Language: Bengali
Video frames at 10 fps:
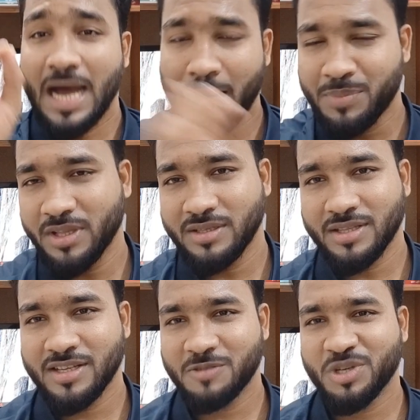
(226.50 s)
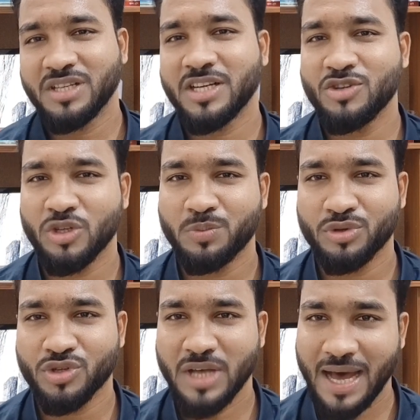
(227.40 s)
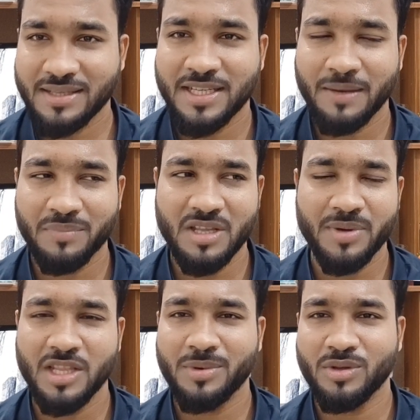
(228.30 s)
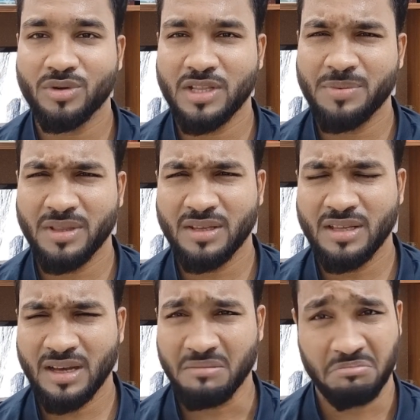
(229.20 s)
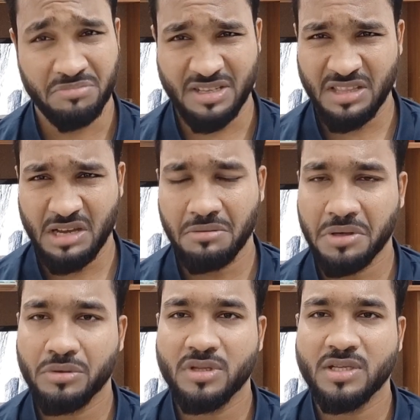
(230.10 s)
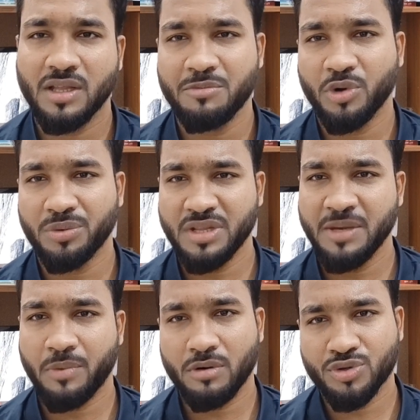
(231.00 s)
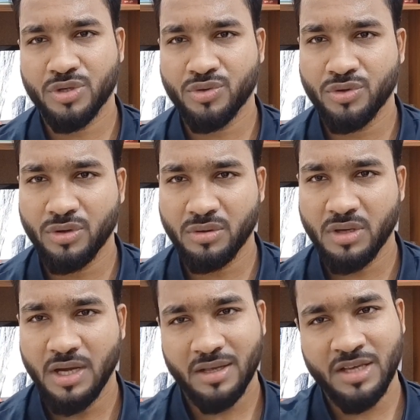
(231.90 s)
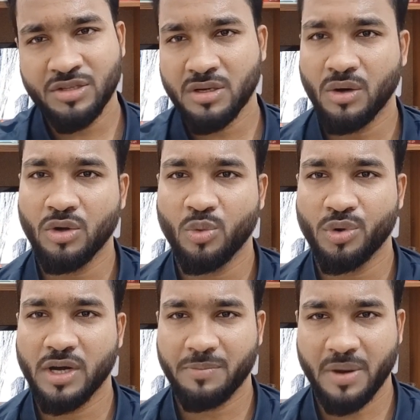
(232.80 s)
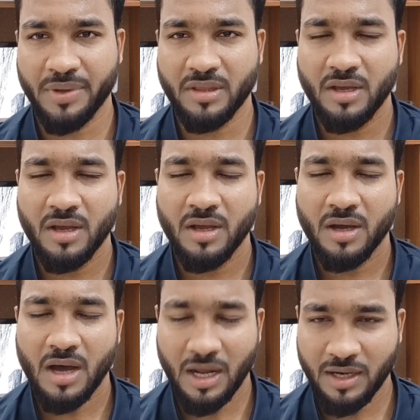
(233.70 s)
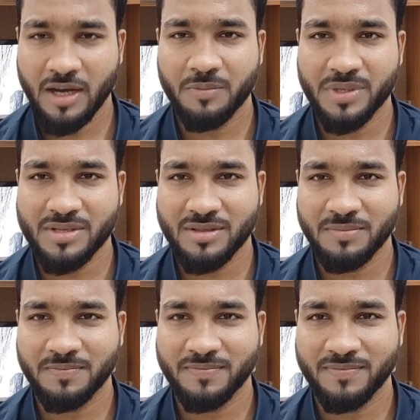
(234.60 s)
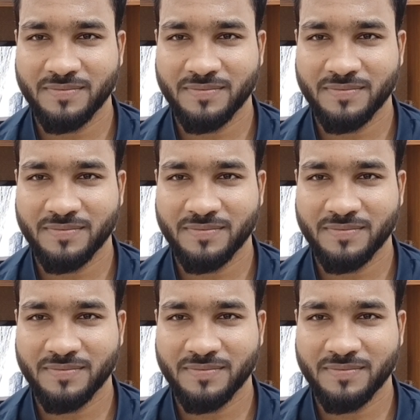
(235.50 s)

যে আপনাদের যাদের স্পেশাল সাজেশন প্রয়োজন আছে আপনি নিবেন নিবেন করে নেবেন কিনা চিন্তা ভাবনা করতেছেন আমি বলবো নিয়ে পড়াশোনা শুরু করুন কিছুটা হলেও উপকার পাবেন আল্লাহ হাফেজ